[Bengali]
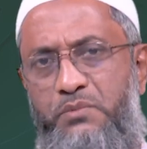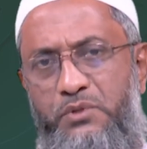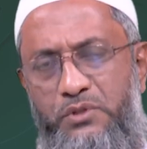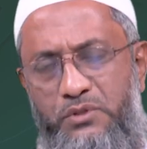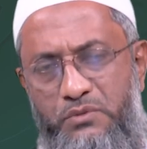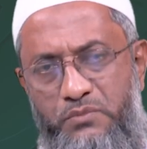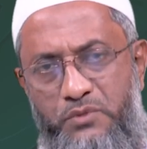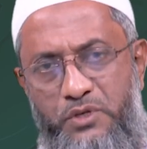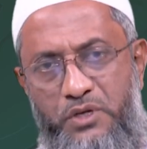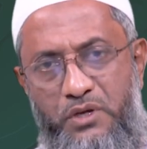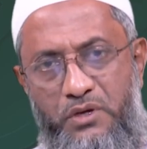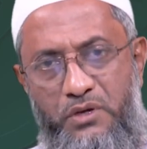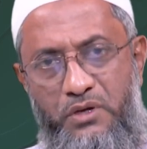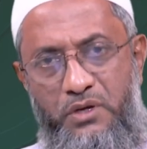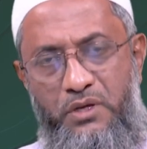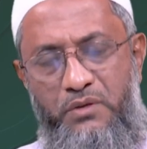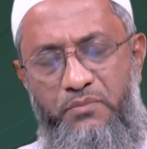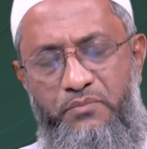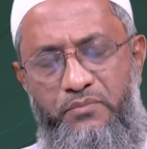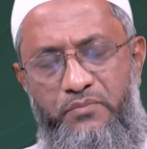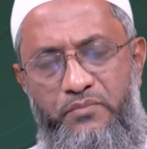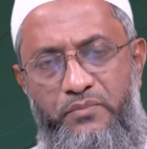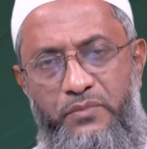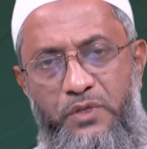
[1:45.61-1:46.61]
মতো মনে হয়
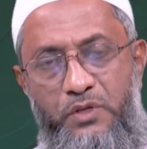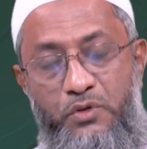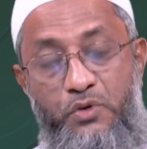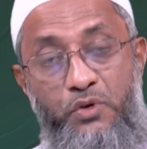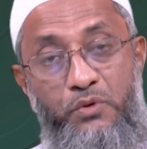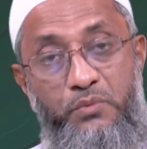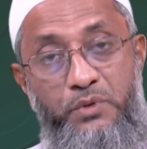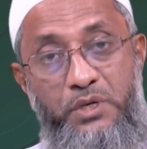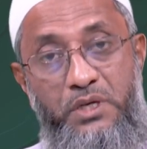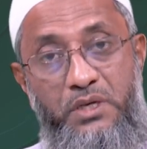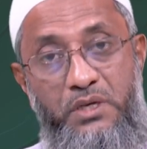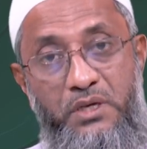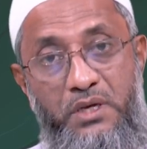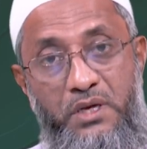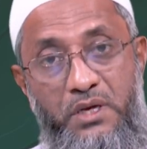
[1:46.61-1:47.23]
খুবই